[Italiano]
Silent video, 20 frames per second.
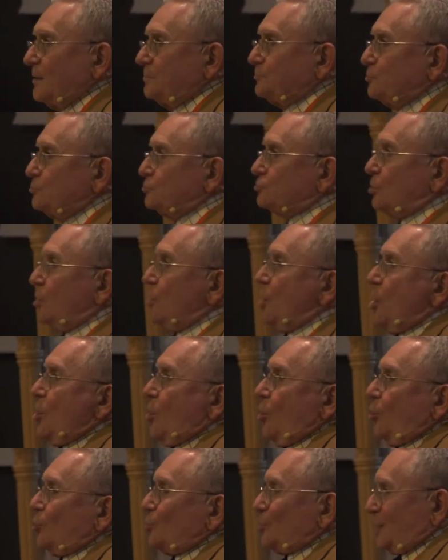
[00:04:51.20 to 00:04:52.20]

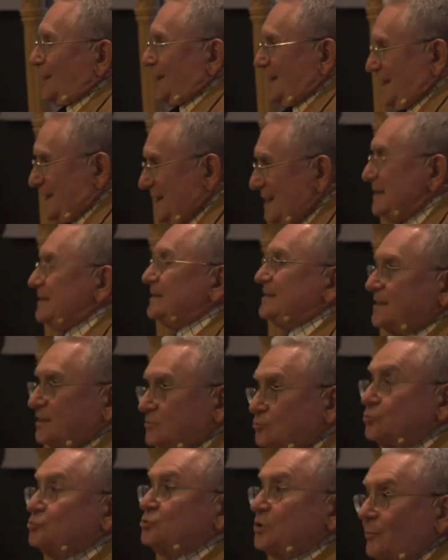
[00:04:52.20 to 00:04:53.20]
appunto
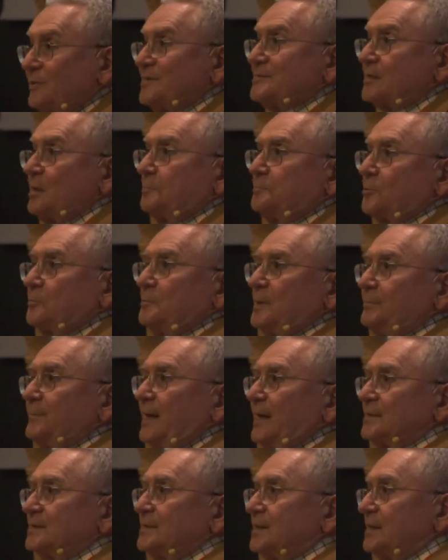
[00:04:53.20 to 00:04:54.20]
organizza tutta questa
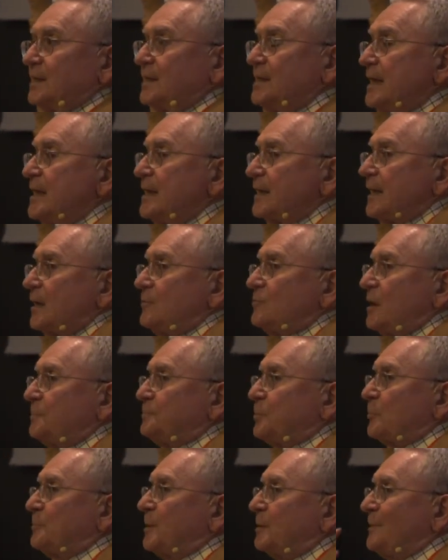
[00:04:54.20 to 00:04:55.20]
problematica, che è una
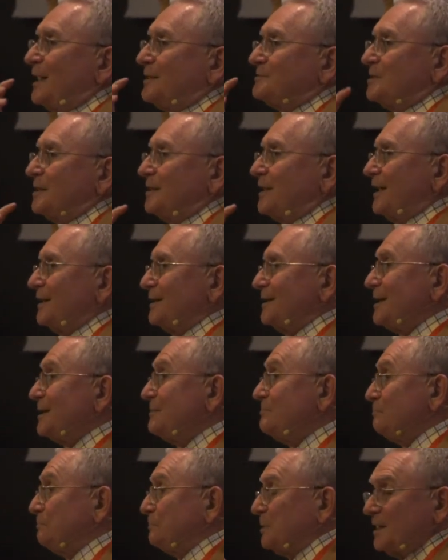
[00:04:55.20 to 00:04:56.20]
problematica
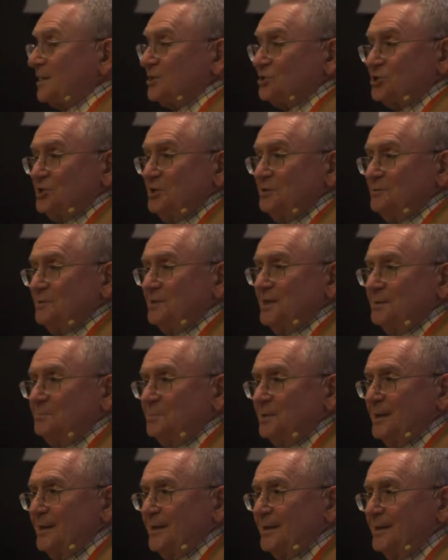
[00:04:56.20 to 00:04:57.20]

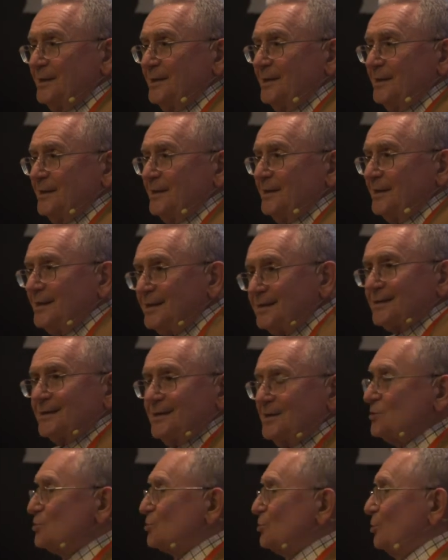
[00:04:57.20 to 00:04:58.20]
imprescindibile. Il
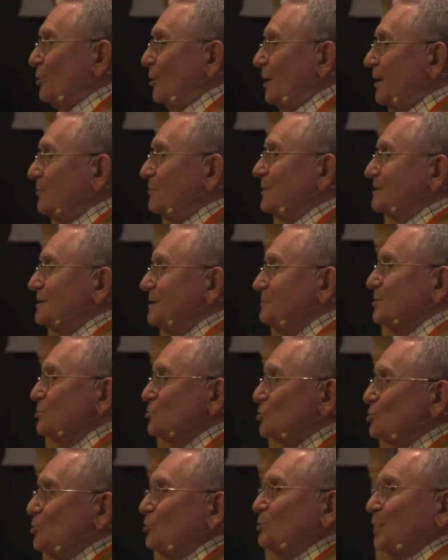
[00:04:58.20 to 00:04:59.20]
rischio è una
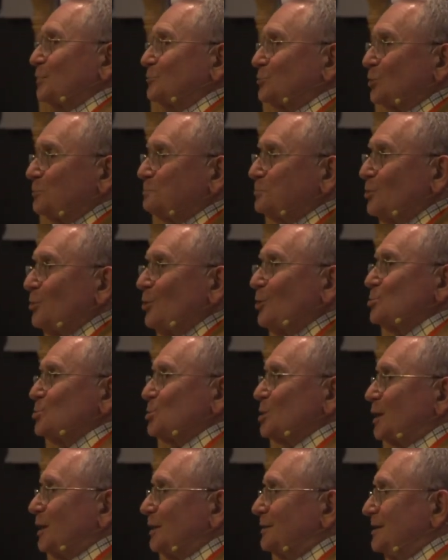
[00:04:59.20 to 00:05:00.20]
dimensione
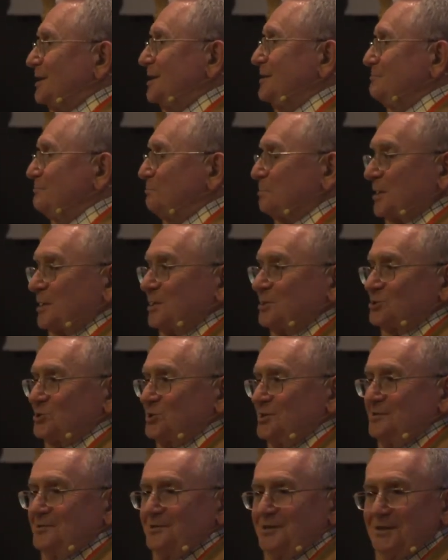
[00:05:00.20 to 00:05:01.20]
antropologica
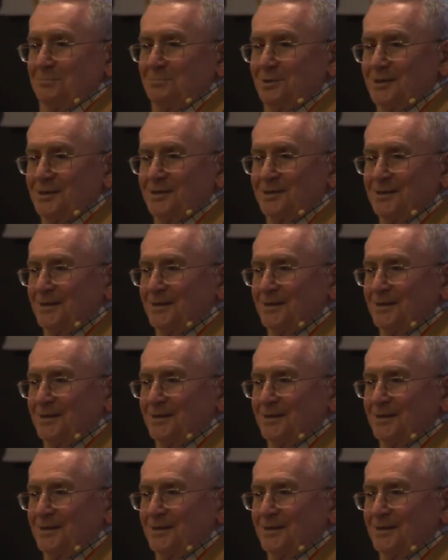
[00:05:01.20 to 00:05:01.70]
imprescindibile.